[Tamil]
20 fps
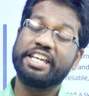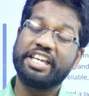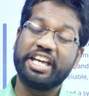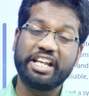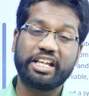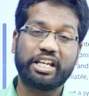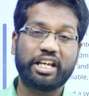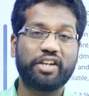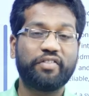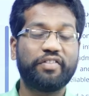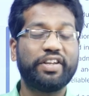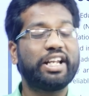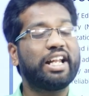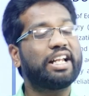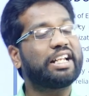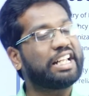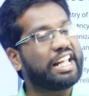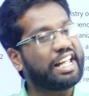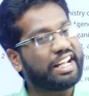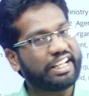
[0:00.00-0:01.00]
ஏற்கனவே
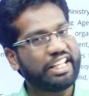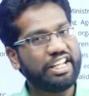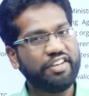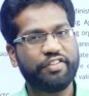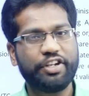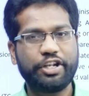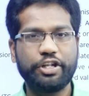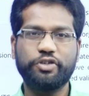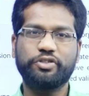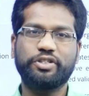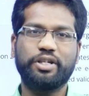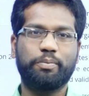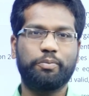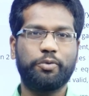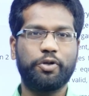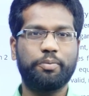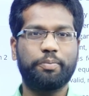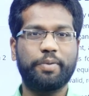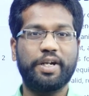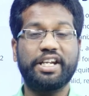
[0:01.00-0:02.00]
நான் நிறைய வீடியோஸ்
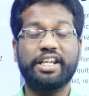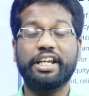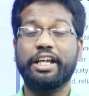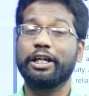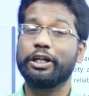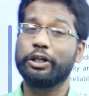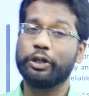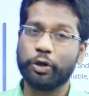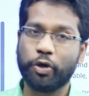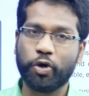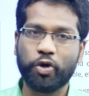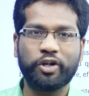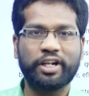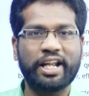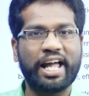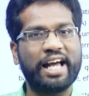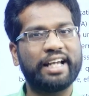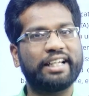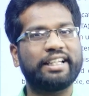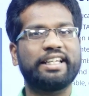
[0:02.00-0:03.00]
அப்லோட் பண்ணிருக்கேன் லோ
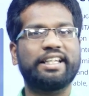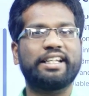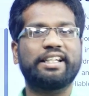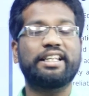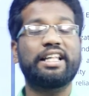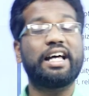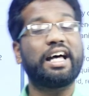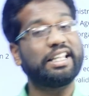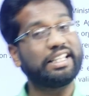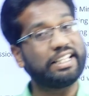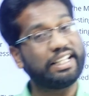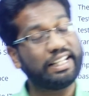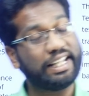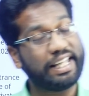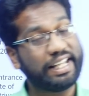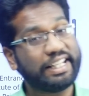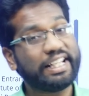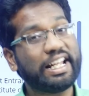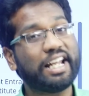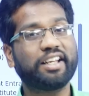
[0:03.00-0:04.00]
ரேங்க் இருந்தால் அதுக்குள்ள
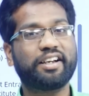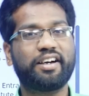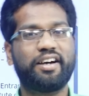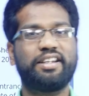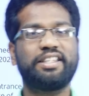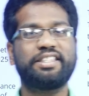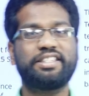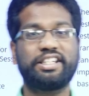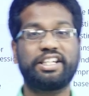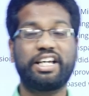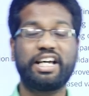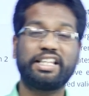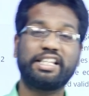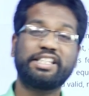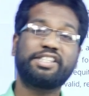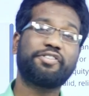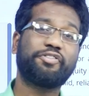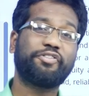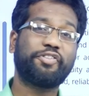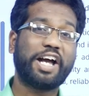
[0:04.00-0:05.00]
என்னென்ன காலேஜ் இருக்குது
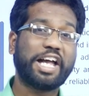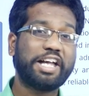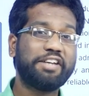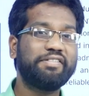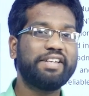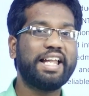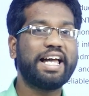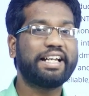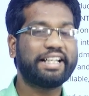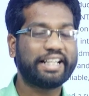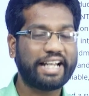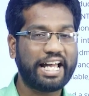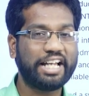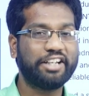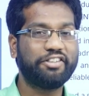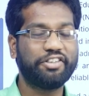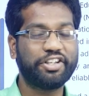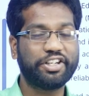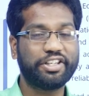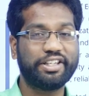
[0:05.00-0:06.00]
அதாச்சும் ஃபைவ் லேக்
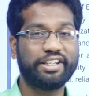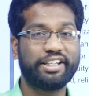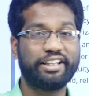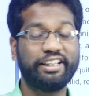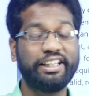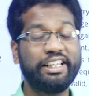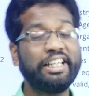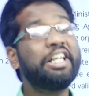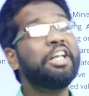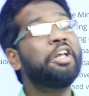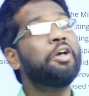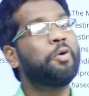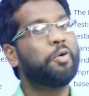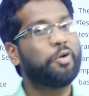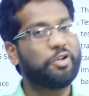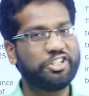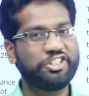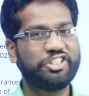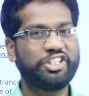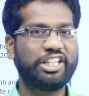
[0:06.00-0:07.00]
ரேங்க் வரைக்கும் இருந்து
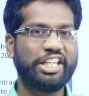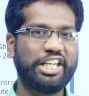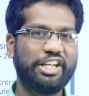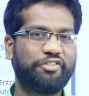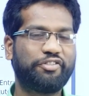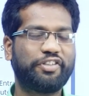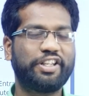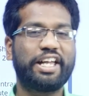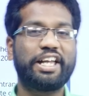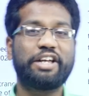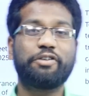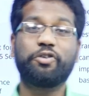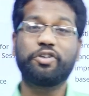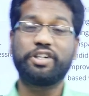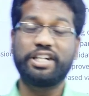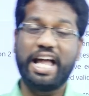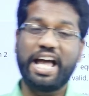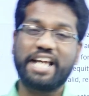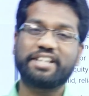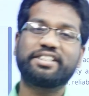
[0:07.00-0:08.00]
ஒரு ஜிஎஃப்டிஐ
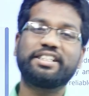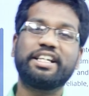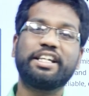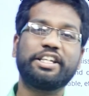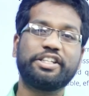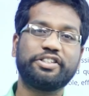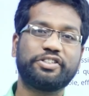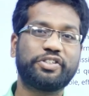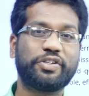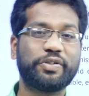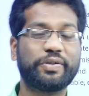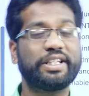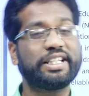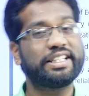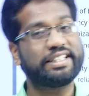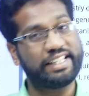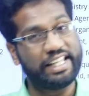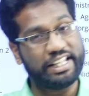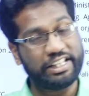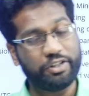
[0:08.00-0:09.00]
ஒரு நேஷனல்
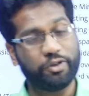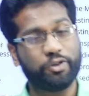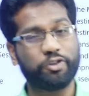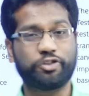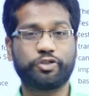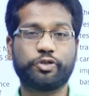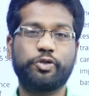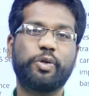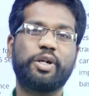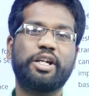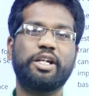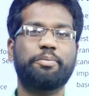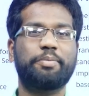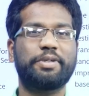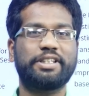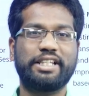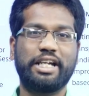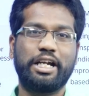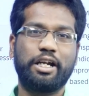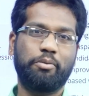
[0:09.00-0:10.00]
இன்ஸ்டியூட்டில் சேர்ந்த ஒரு ஸ்டூடெண்ட்டை
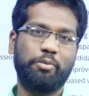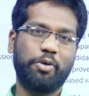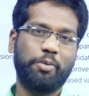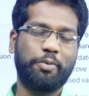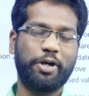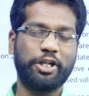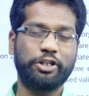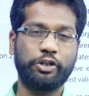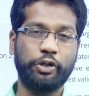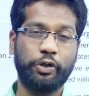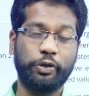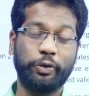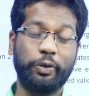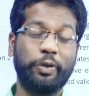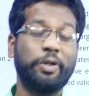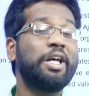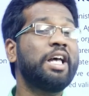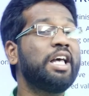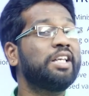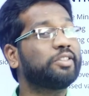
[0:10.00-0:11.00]
பற்றிலாம் நம்ம
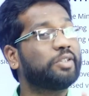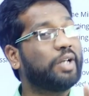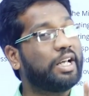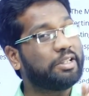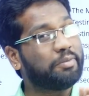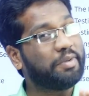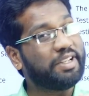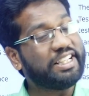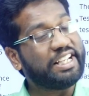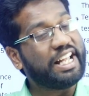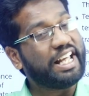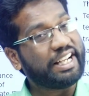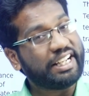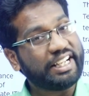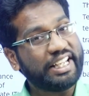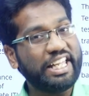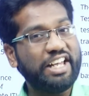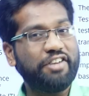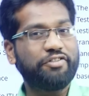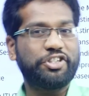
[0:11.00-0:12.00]
பார்த்துருந்தோம் ஸோ அந்த மாதிரி
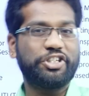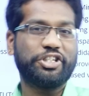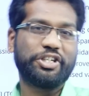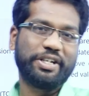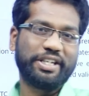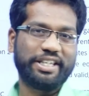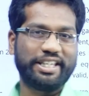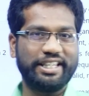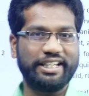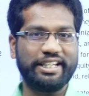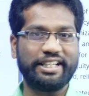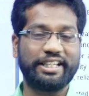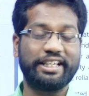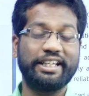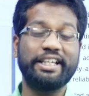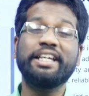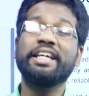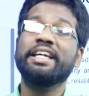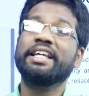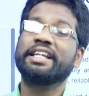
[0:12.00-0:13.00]
நிறைய விஷயம் இருக்குது